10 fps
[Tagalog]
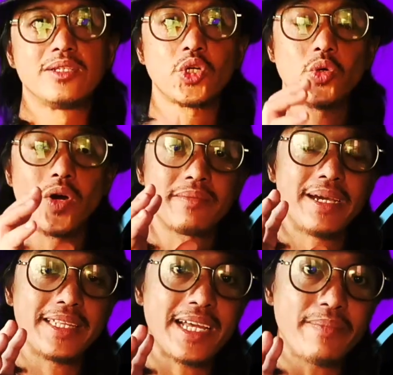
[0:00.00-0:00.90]
So, at
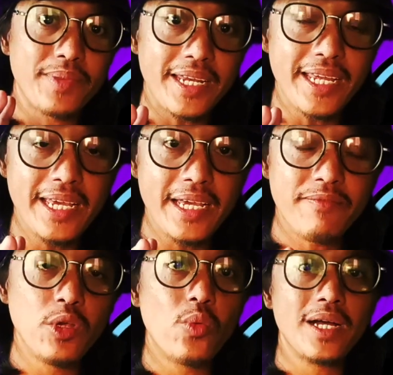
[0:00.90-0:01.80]
my top 3,
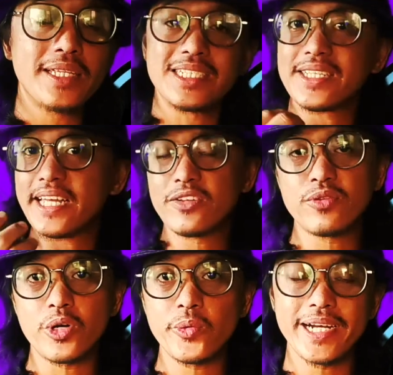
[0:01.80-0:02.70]
if you want a
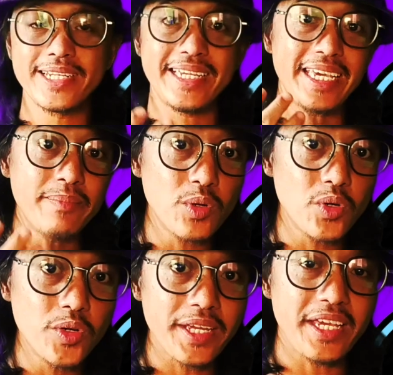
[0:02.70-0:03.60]
straightforward
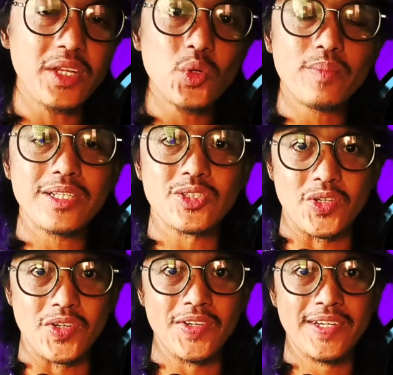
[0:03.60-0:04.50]
emo inuman
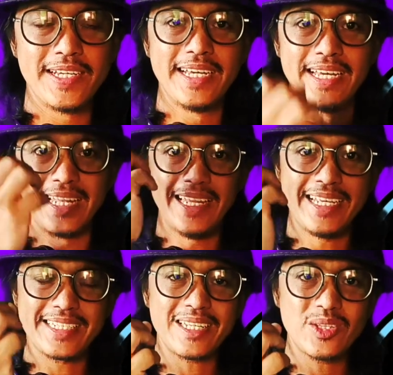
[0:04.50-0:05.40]
song,
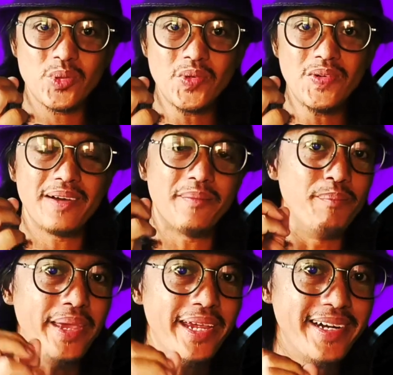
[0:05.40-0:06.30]
listen to
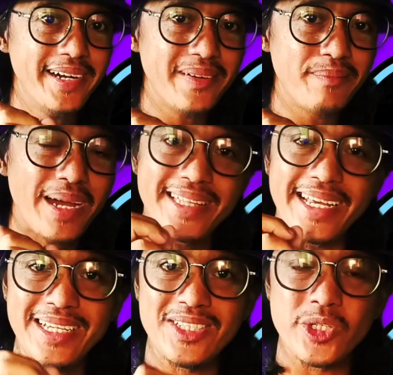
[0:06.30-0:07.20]
Beer by
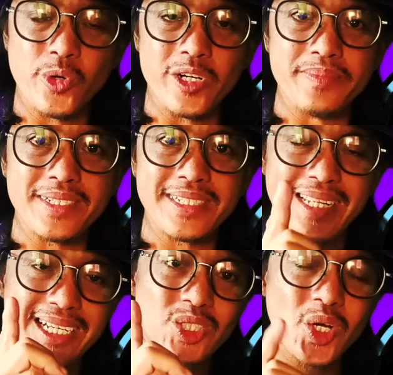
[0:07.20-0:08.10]
the Itchy Worms.
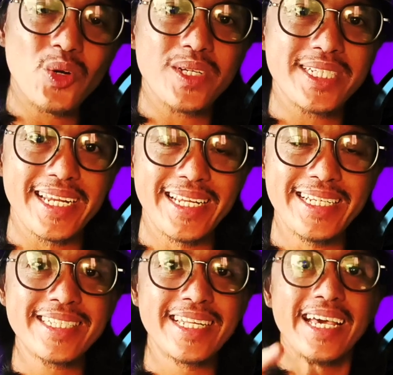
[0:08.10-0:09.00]
This song was
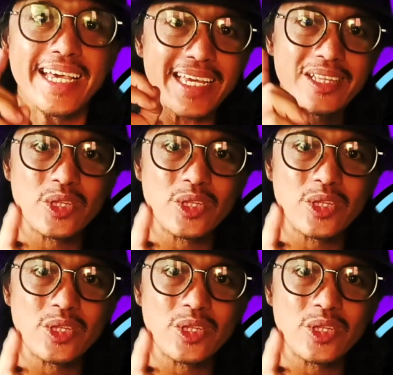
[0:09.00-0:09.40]
released in